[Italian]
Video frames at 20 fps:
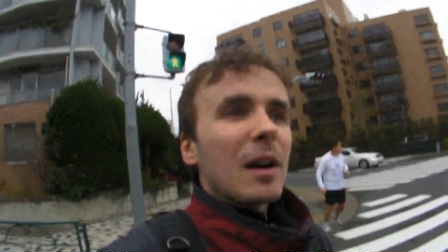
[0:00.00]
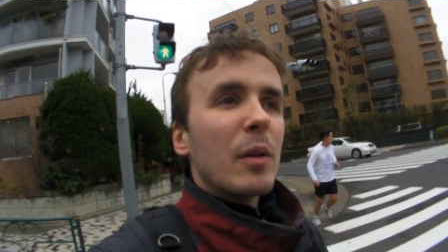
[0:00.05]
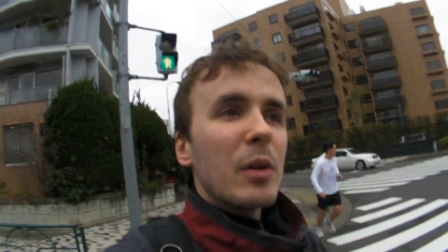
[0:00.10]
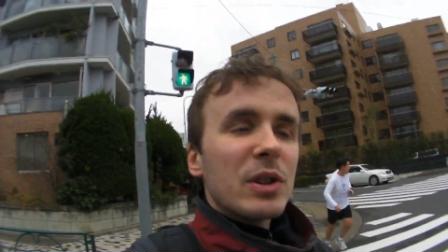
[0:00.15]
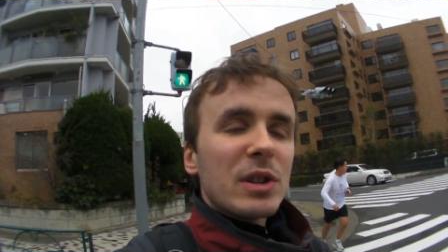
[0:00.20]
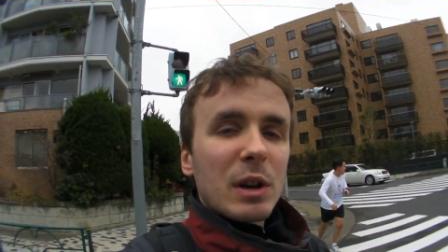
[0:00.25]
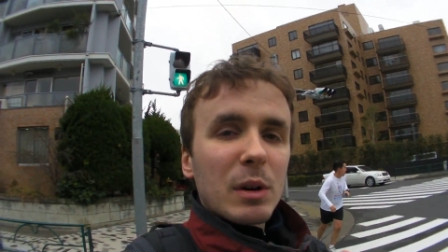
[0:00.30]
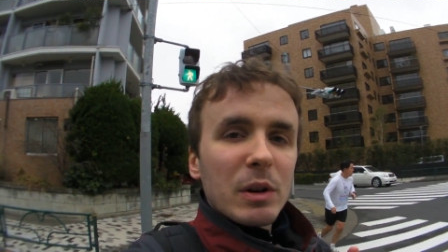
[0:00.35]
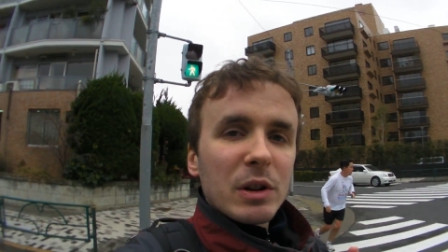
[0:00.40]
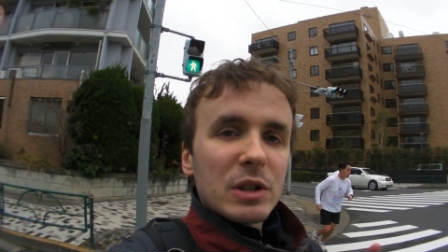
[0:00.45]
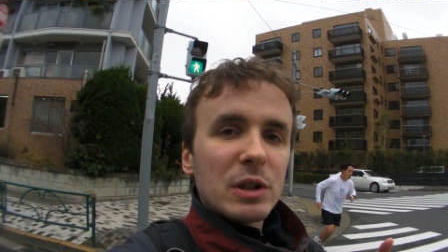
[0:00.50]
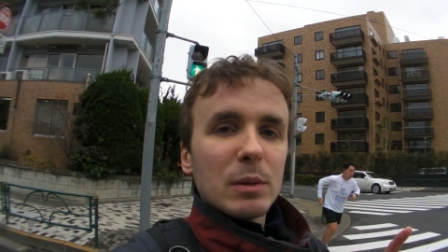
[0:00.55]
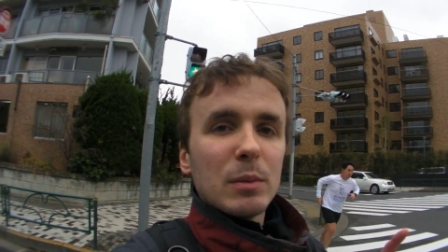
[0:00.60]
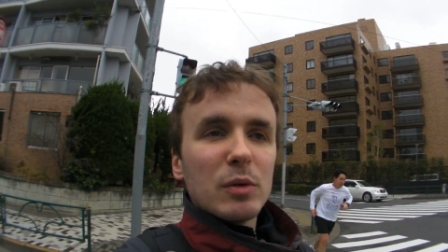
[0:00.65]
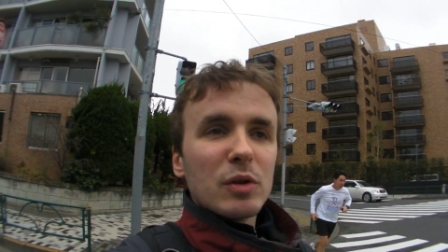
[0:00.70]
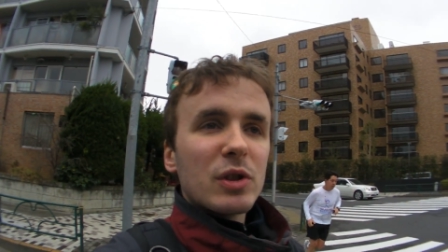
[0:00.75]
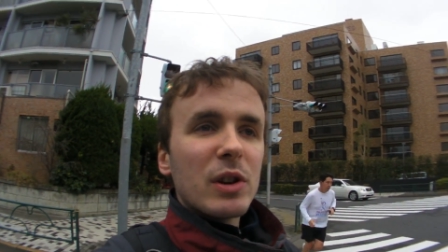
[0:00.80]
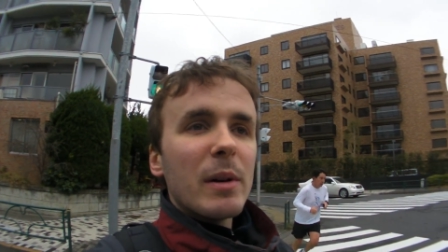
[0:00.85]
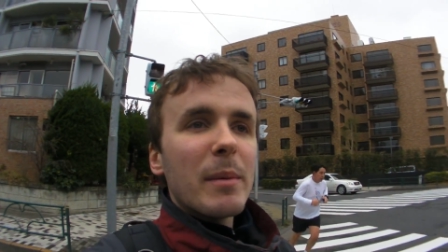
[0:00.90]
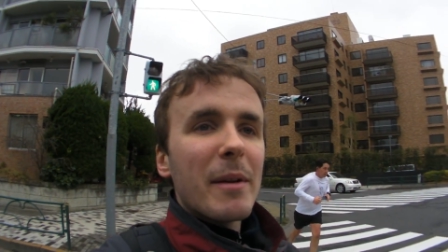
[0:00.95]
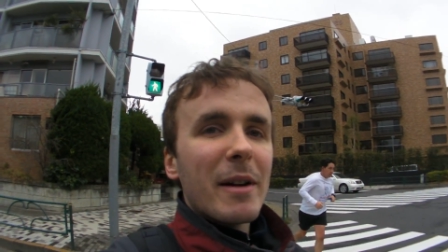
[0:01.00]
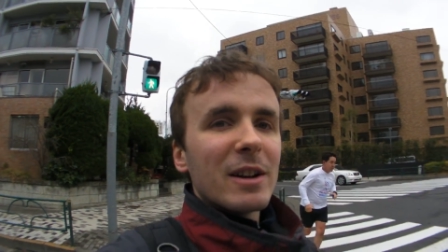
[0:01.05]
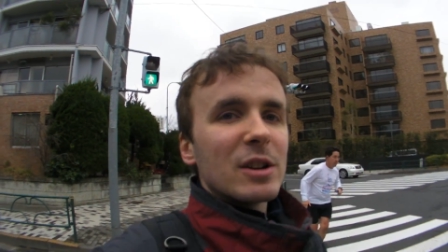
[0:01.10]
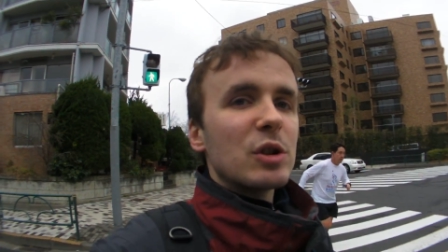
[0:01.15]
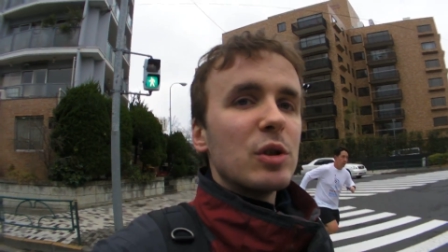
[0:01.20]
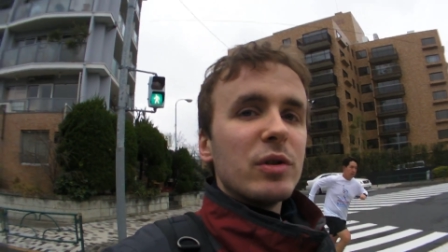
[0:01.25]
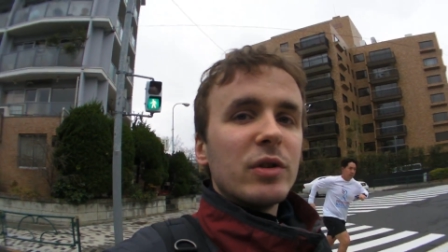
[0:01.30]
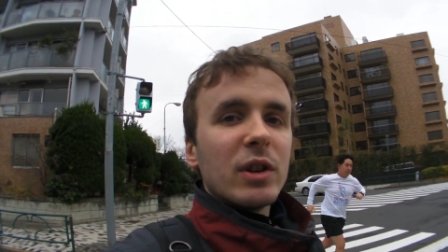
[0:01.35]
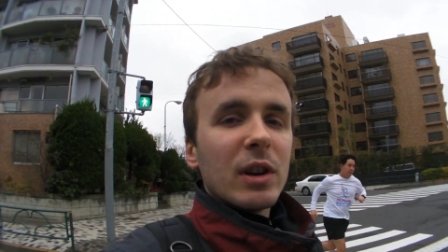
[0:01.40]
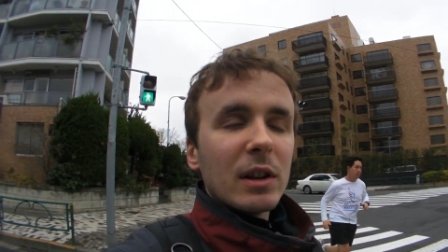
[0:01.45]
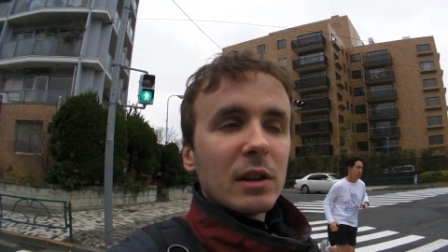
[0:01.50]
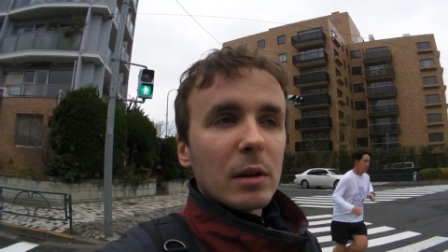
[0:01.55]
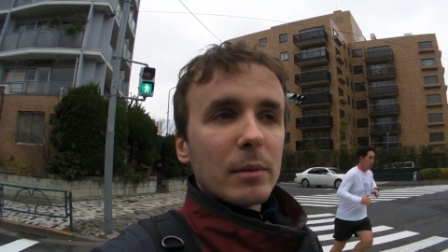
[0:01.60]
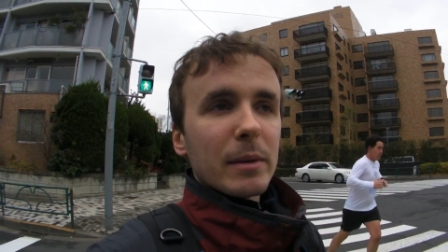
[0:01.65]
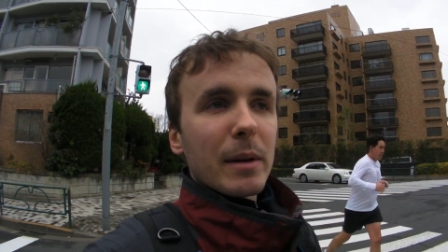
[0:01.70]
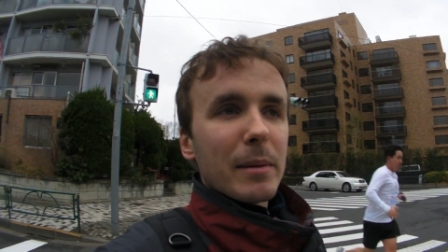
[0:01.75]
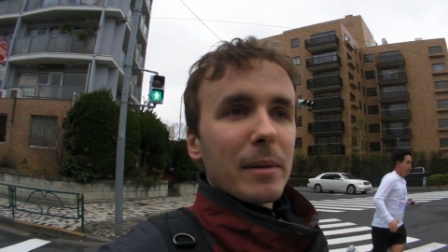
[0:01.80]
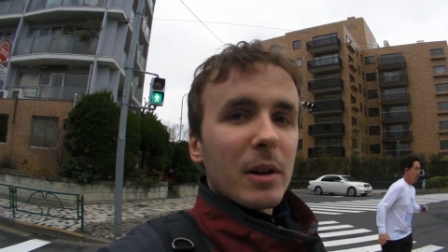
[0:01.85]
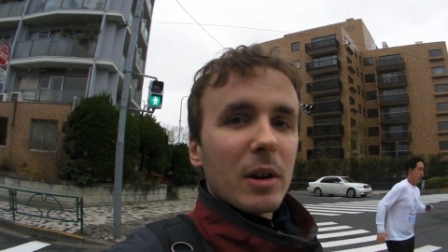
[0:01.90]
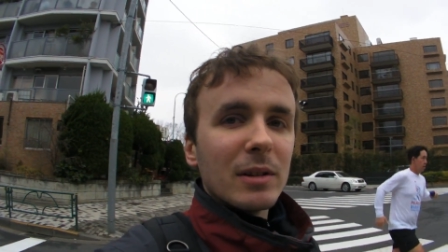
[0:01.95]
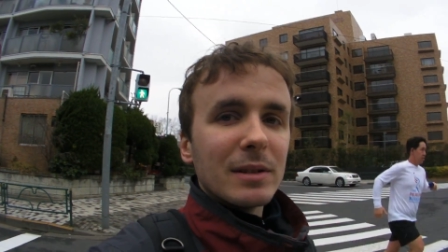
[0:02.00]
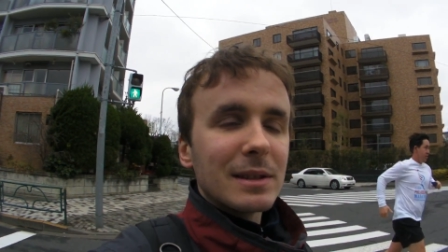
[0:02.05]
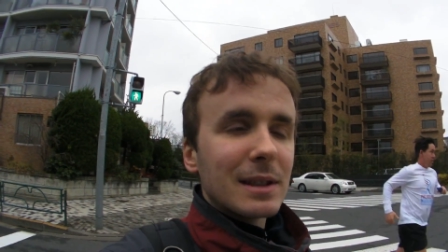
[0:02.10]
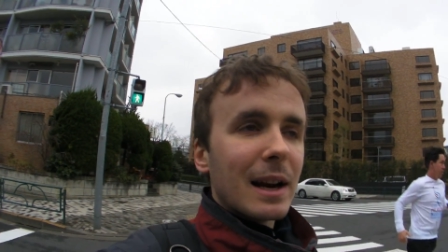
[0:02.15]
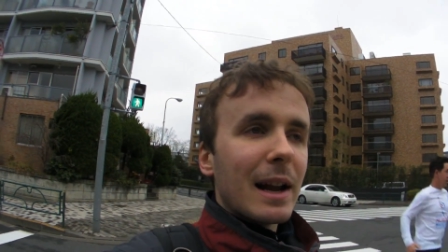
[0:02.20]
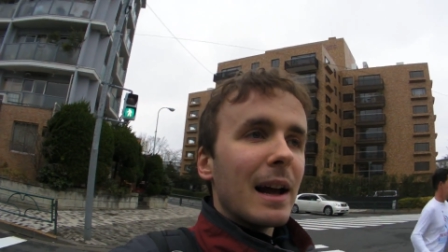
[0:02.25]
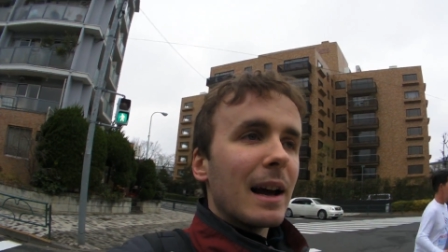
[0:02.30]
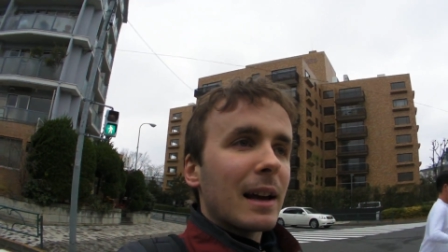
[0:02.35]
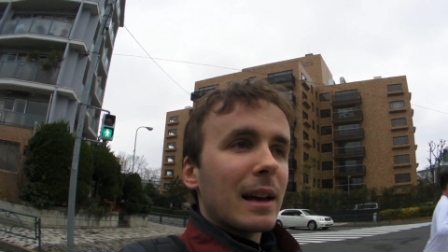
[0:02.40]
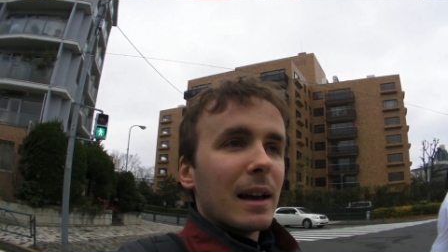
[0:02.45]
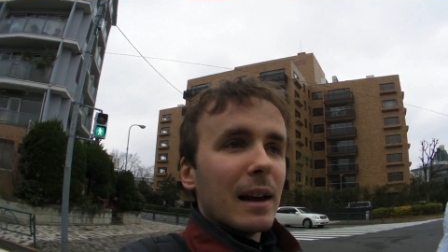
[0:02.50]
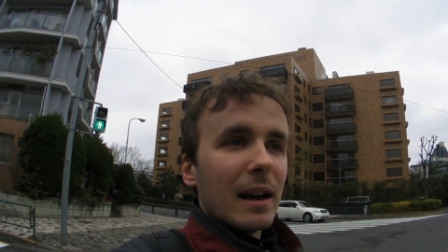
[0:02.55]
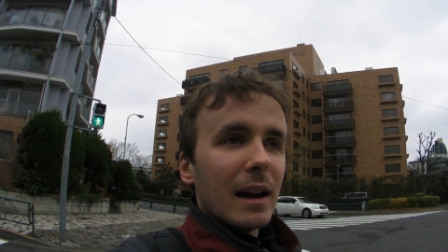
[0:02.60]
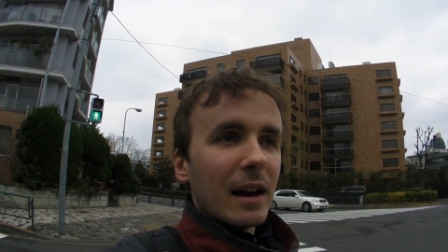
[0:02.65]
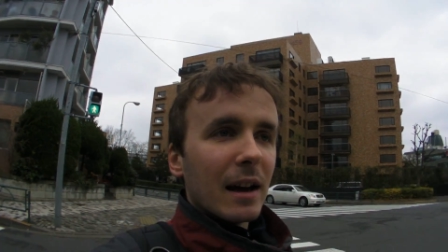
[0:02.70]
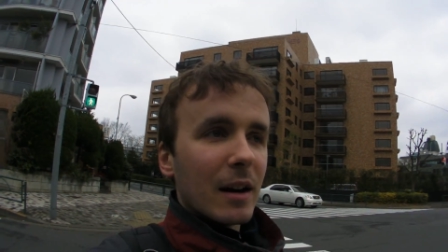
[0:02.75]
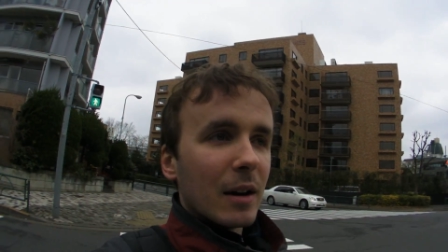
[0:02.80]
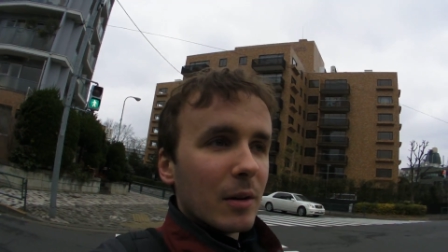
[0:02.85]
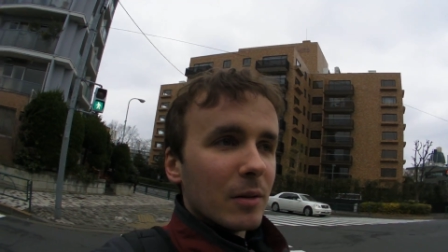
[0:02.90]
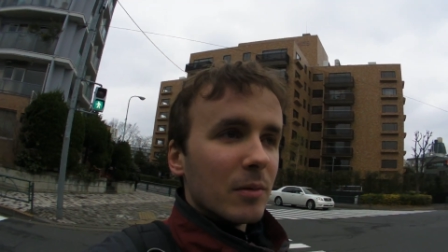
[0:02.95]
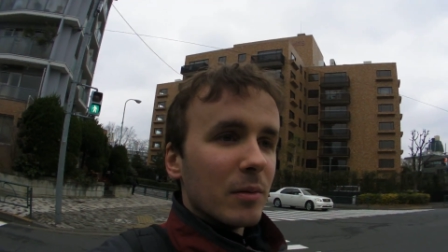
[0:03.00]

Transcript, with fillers: qui c'è questo museo me l'ha suggerito il mio amico Andrea che